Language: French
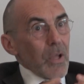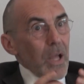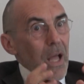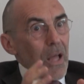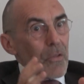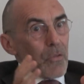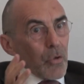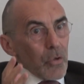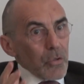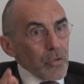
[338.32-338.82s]

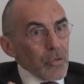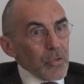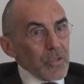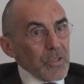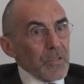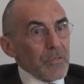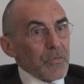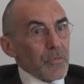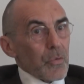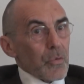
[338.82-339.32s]
à notre
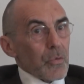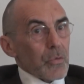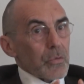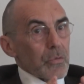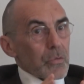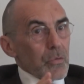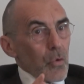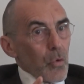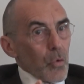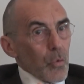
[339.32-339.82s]
niveau,
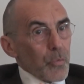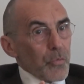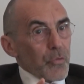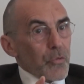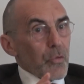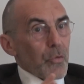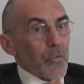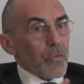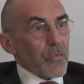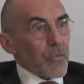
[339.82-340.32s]

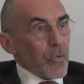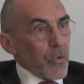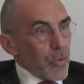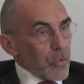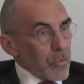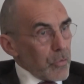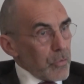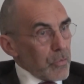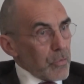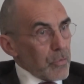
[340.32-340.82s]
corruption,
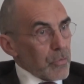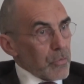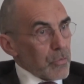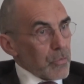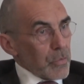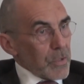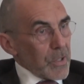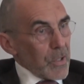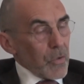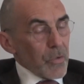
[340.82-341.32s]
fraude
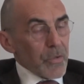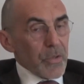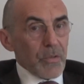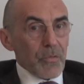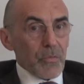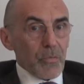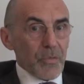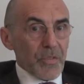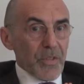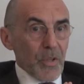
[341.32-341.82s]
sur les
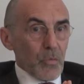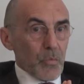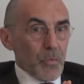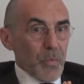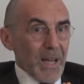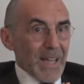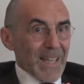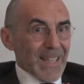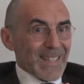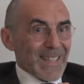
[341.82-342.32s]
rendez-vous, ça nous
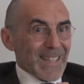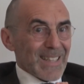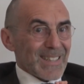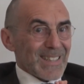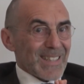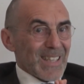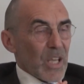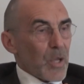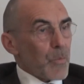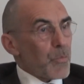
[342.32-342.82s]
paraît
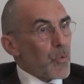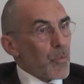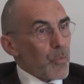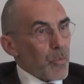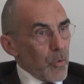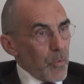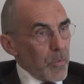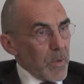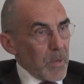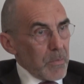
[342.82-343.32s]
très peu
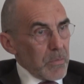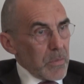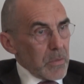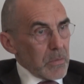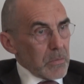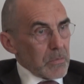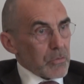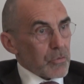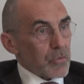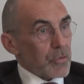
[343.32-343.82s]
probable.
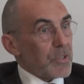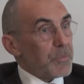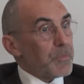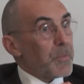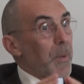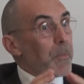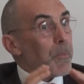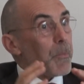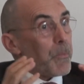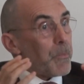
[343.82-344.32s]
Je dis
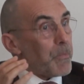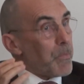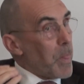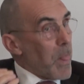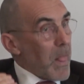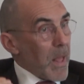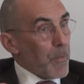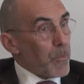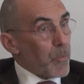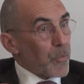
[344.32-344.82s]
pas
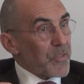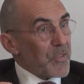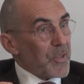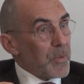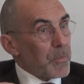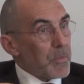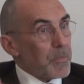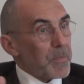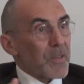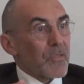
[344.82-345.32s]

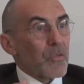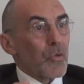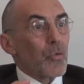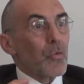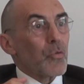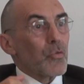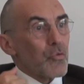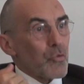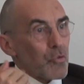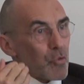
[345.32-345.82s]
impossible, parce
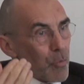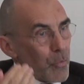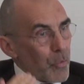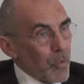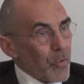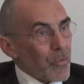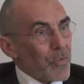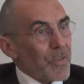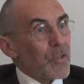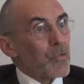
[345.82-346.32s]
que justement,
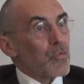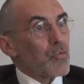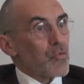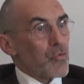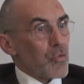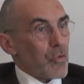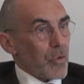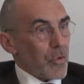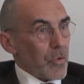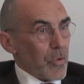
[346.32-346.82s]
on est
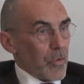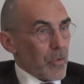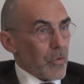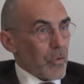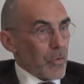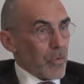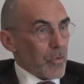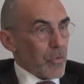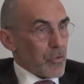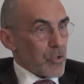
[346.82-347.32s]
toujours
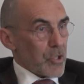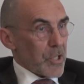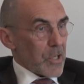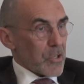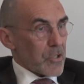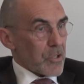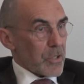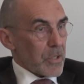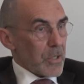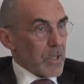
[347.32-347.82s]
en
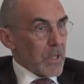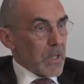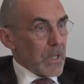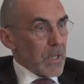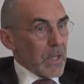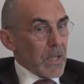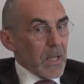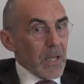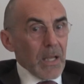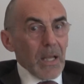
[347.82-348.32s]
recherche.
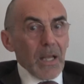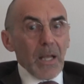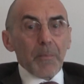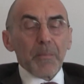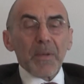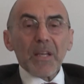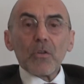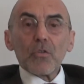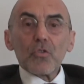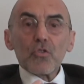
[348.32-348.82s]

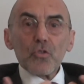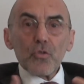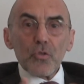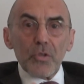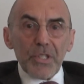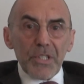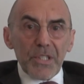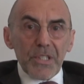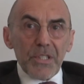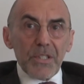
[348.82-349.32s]
Mais quand je
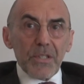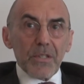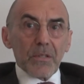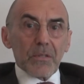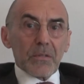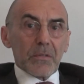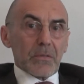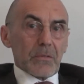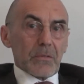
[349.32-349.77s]
lis